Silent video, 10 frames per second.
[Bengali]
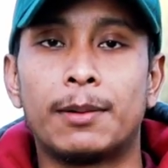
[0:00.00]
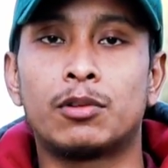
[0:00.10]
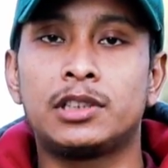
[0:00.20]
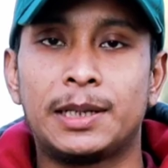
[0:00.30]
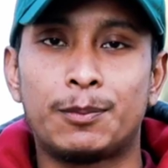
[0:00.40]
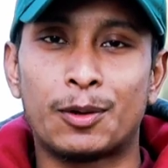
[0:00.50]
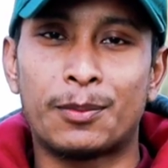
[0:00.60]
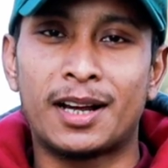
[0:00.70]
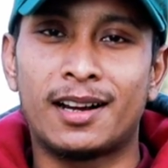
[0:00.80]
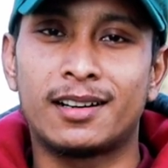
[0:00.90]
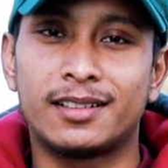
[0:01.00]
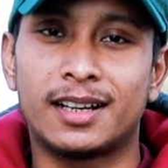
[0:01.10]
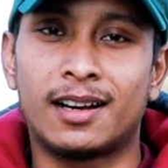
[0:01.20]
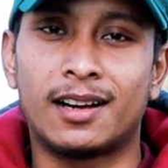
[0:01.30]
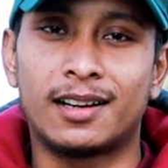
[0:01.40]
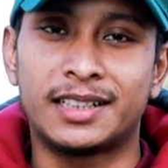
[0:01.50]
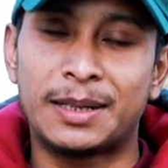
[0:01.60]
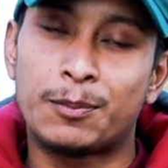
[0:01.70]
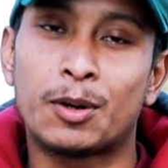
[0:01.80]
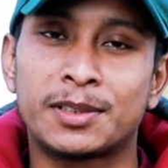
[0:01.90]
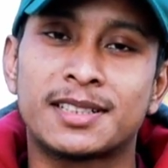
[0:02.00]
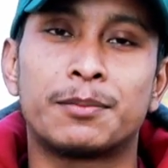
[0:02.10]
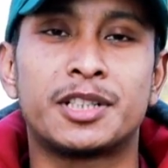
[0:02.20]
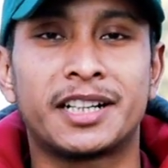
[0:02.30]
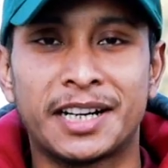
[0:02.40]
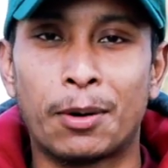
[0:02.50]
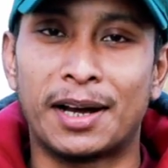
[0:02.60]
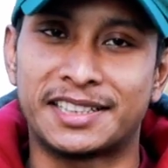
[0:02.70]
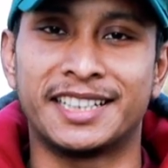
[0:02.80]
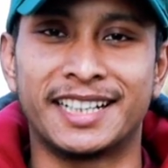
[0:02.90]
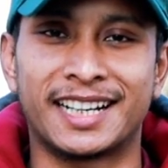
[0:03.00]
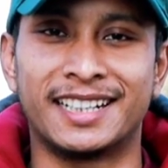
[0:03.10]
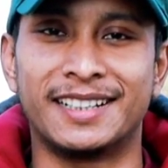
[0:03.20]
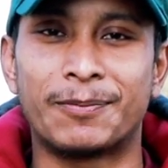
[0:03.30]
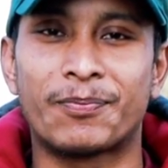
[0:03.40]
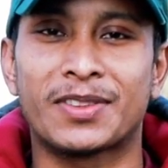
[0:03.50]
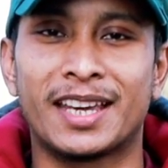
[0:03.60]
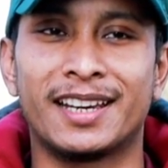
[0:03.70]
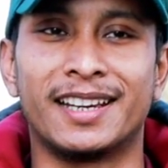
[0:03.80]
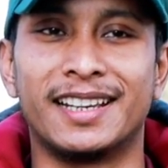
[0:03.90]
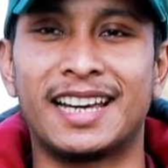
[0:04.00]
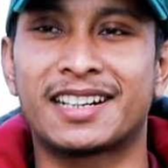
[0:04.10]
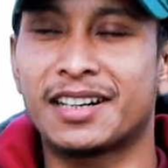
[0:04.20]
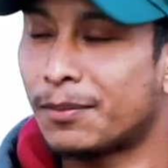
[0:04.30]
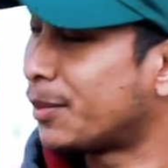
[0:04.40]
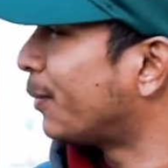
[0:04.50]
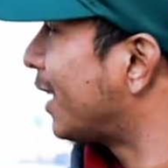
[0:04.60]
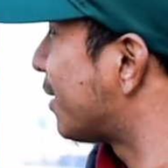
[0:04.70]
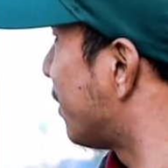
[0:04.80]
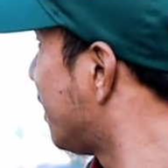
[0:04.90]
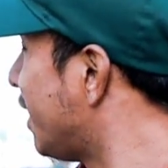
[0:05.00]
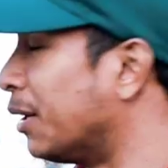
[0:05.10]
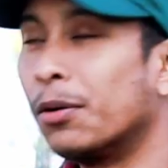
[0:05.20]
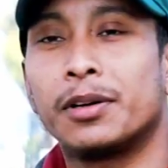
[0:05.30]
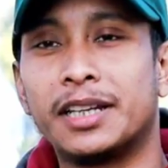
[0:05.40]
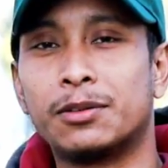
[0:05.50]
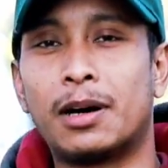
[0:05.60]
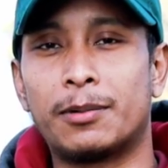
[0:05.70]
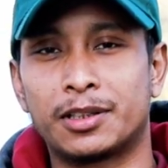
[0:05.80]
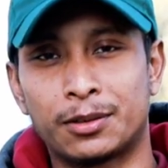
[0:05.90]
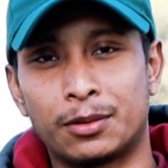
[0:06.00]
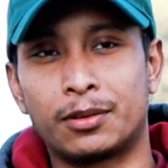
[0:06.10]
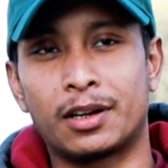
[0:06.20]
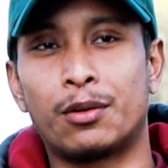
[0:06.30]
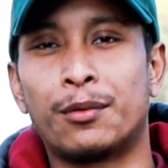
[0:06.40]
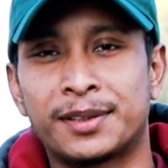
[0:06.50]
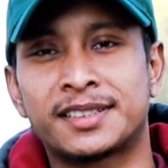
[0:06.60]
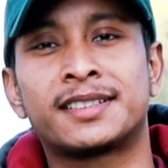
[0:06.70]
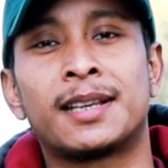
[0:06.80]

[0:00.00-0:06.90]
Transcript: এবং ডিপ্লোমার ডিপ্লোমা সাবজেক্টটাও আছে এখানে হ্যাঁ এয়ারক্রাফট ম্যানেজমেন্ট ছিল কিন্তু আপাতত ওটা অফ আছে